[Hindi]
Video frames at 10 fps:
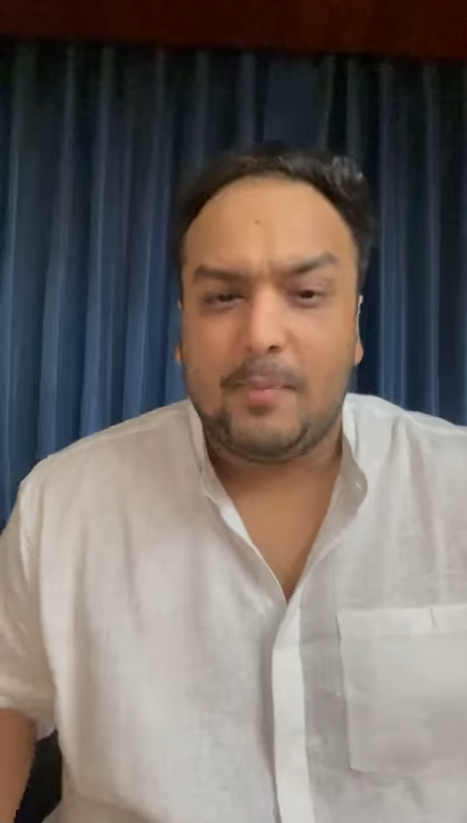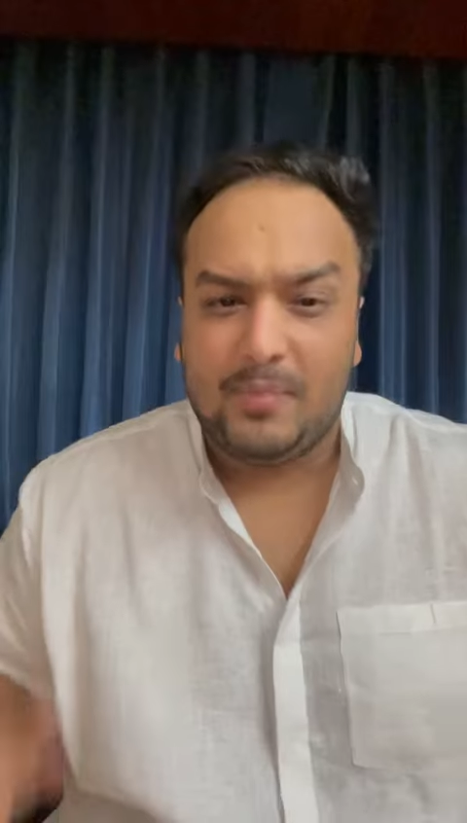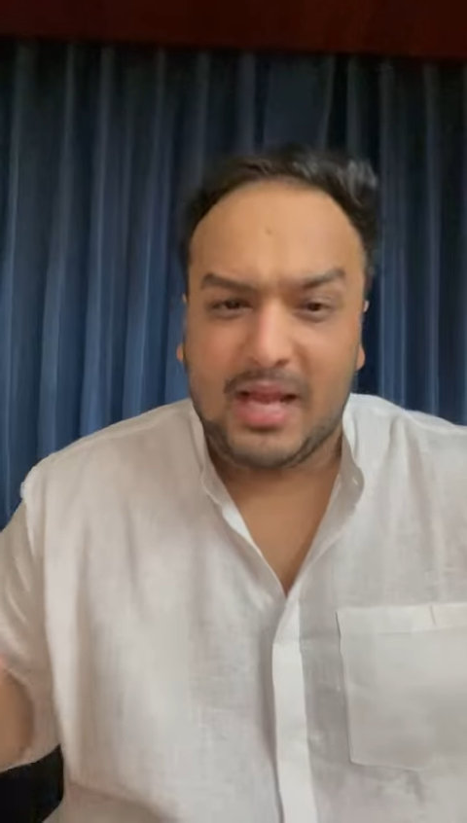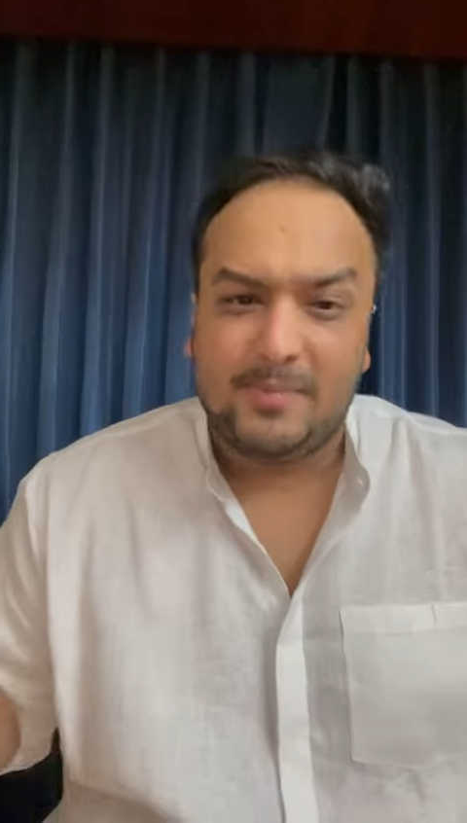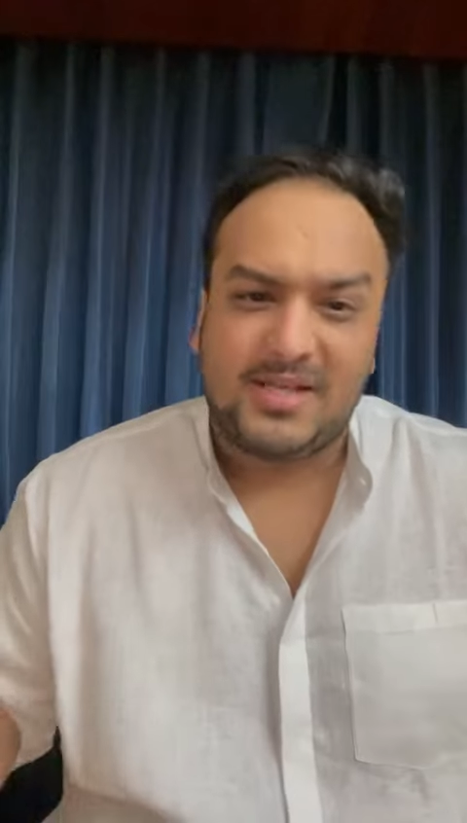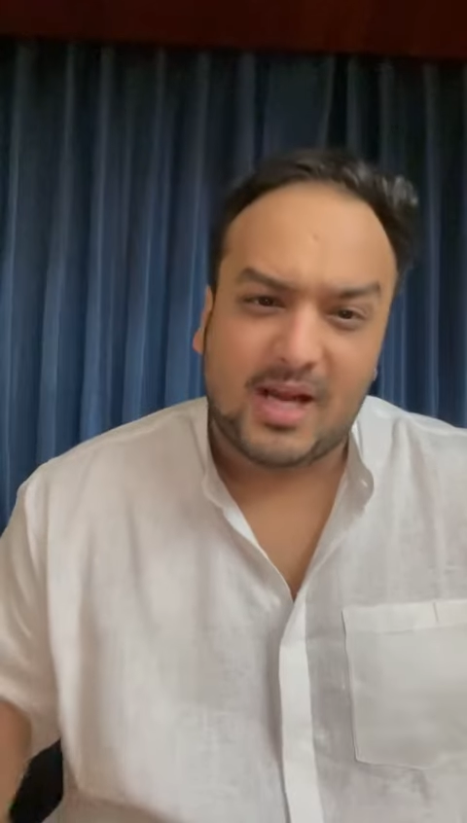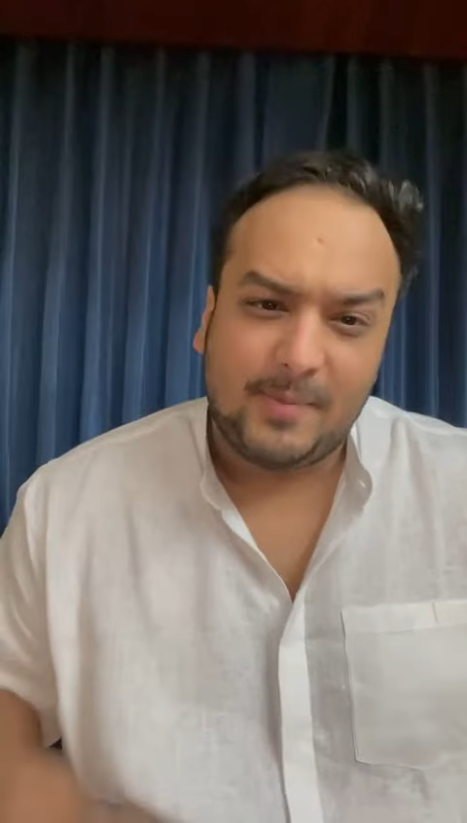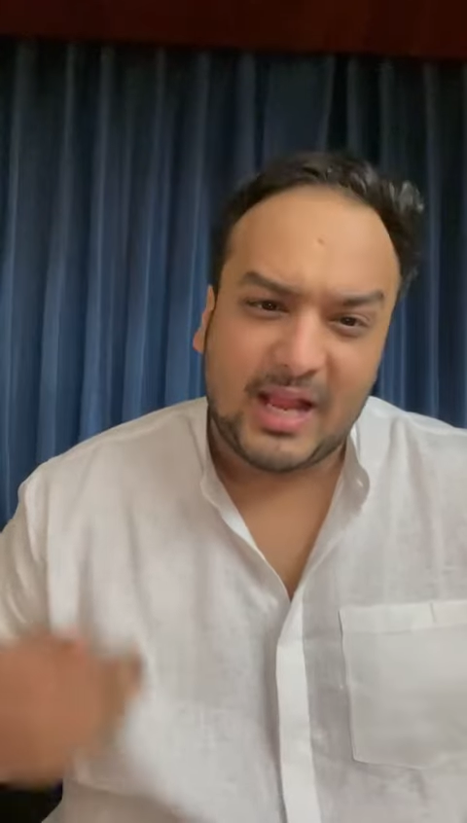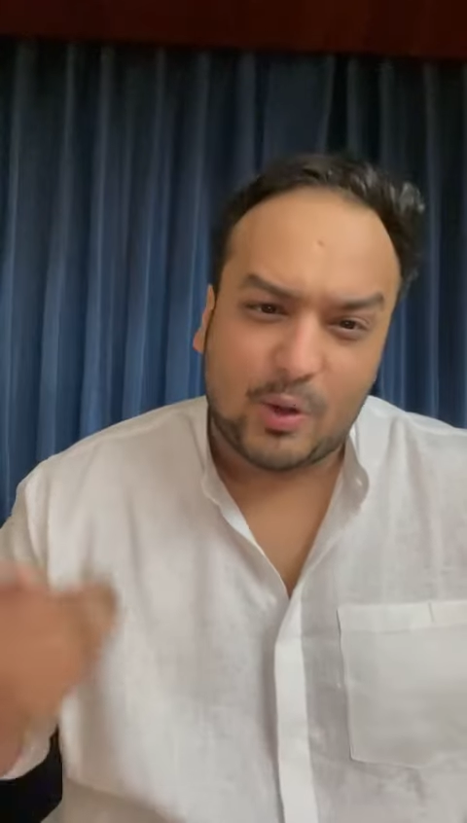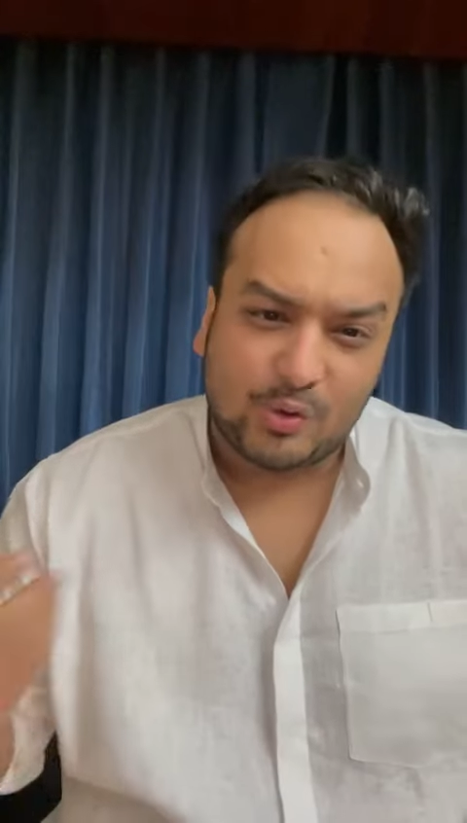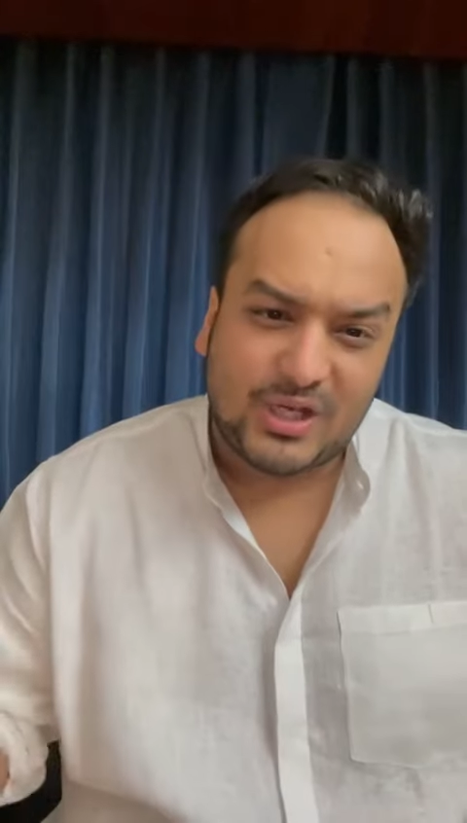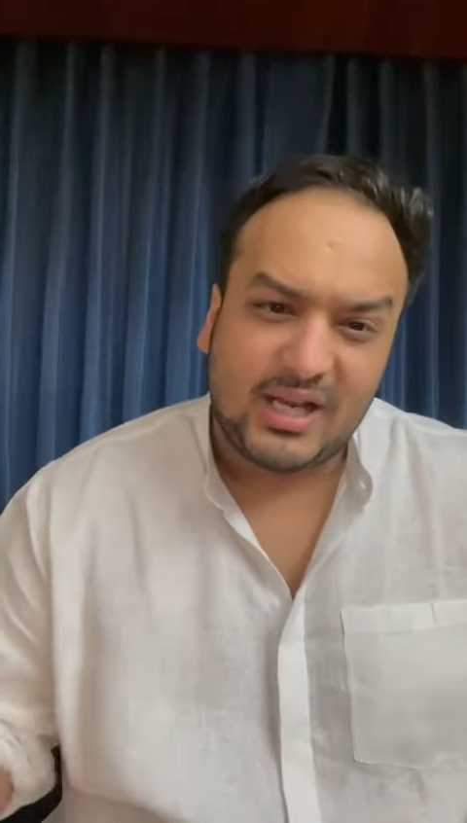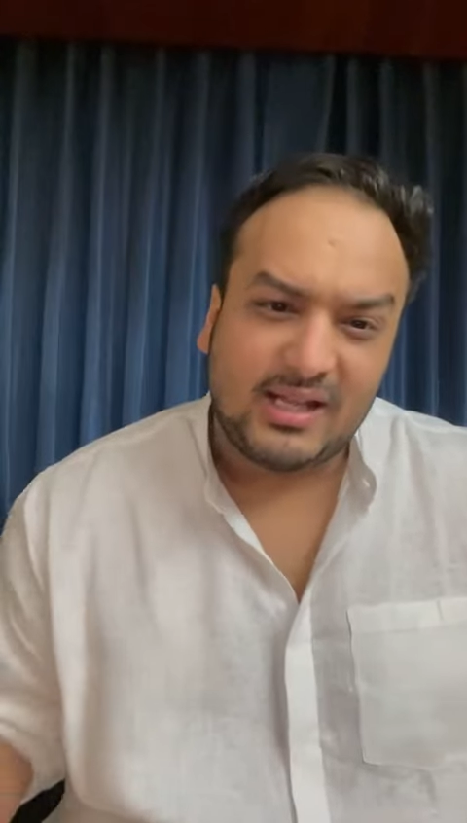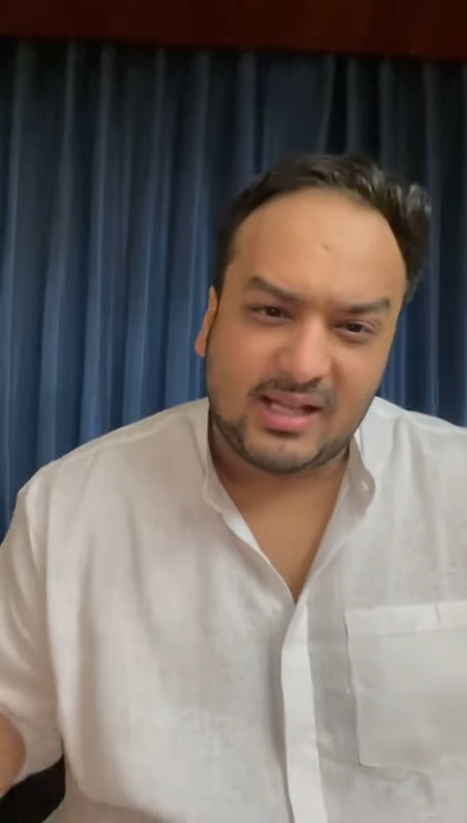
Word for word: बीएमसी कभी एनओसी नहीं